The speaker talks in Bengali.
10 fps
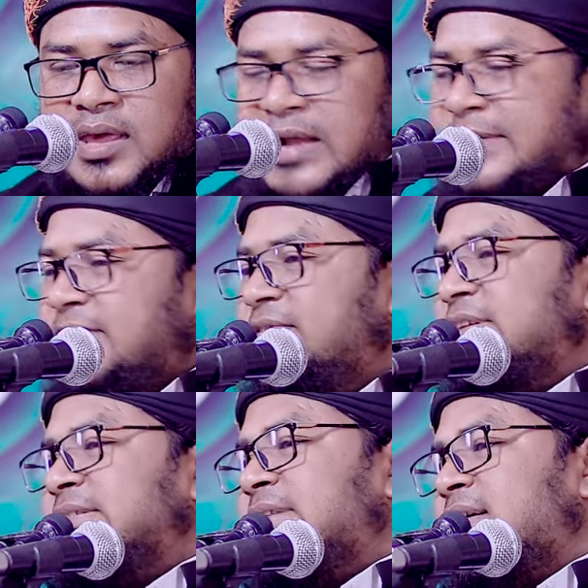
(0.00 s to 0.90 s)
একটা
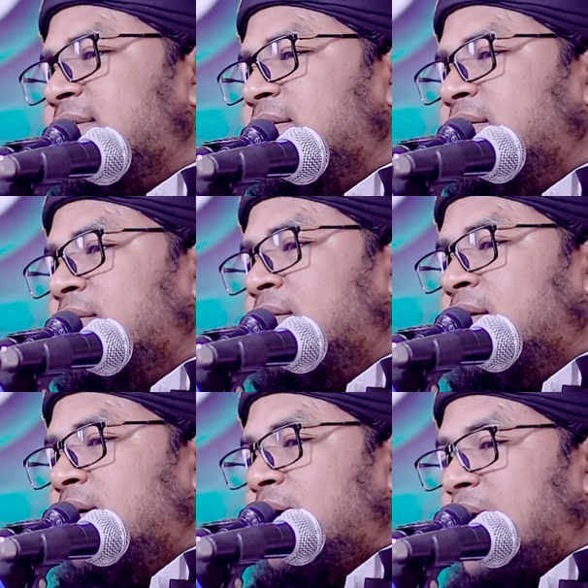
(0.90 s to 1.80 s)
ফেরিস্তার
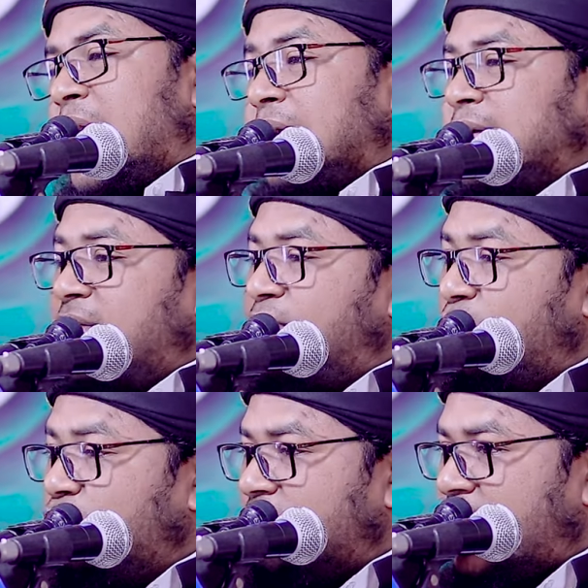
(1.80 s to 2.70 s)
একটা
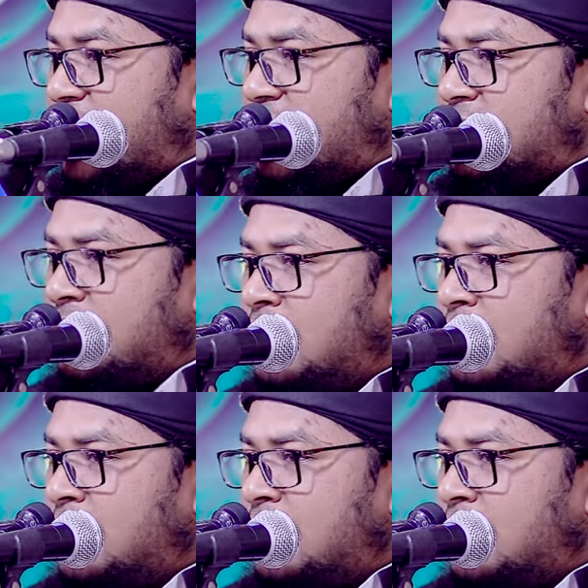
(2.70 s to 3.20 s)
ফুৎকারে